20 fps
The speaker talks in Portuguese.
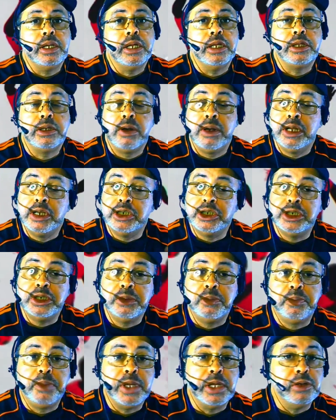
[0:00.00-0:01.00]
entre o Landim e
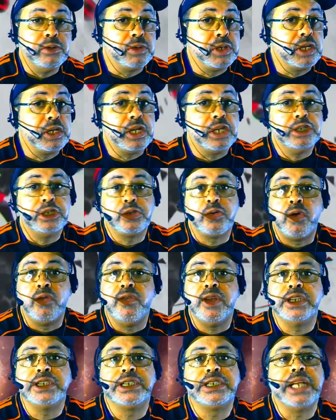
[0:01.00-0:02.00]
Pedro, o que, que eles
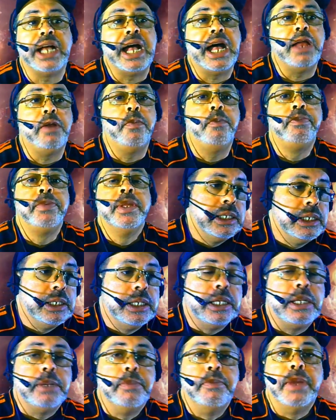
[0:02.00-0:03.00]
conversaram,
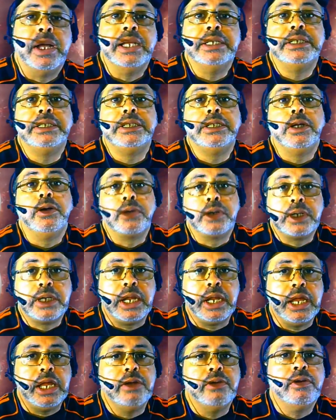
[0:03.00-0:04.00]
mas eu
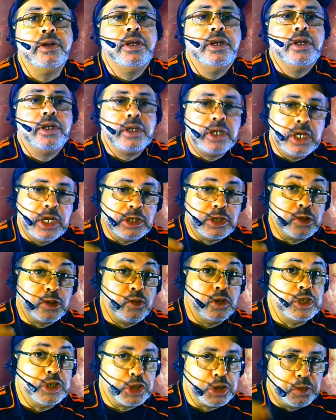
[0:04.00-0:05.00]
creio que as
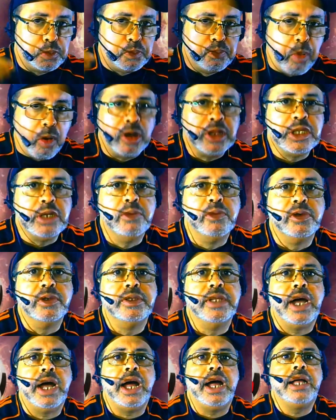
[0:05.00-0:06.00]
coisas podem
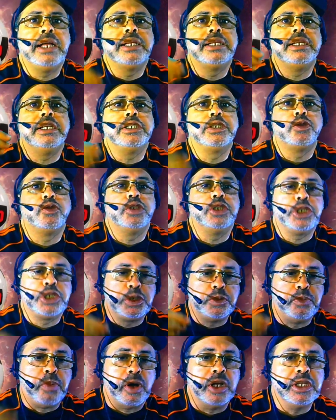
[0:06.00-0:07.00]
mudar, que as coisas
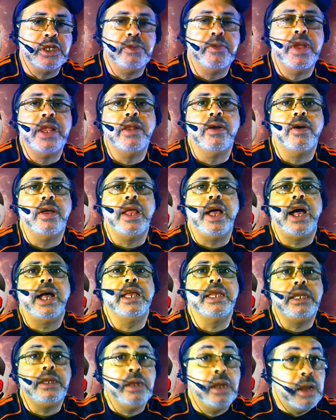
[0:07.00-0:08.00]
podem melhorar
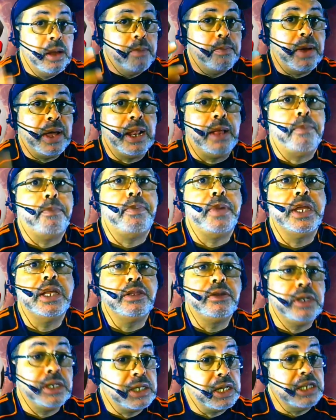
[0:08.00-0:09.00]
aí para
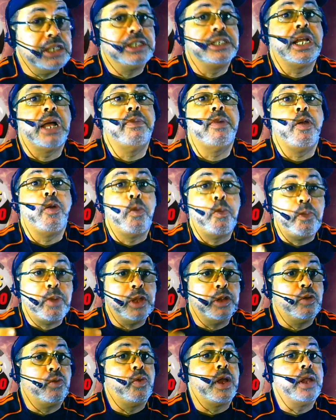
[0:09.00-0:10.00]
Pedro e quem sabe aí o
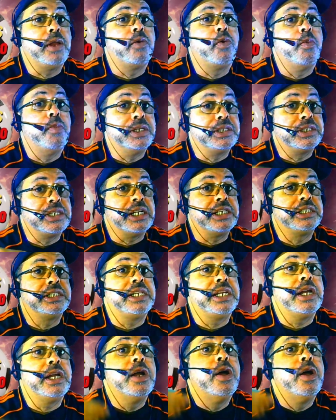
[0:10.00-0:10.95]
Pedro vai começar a ser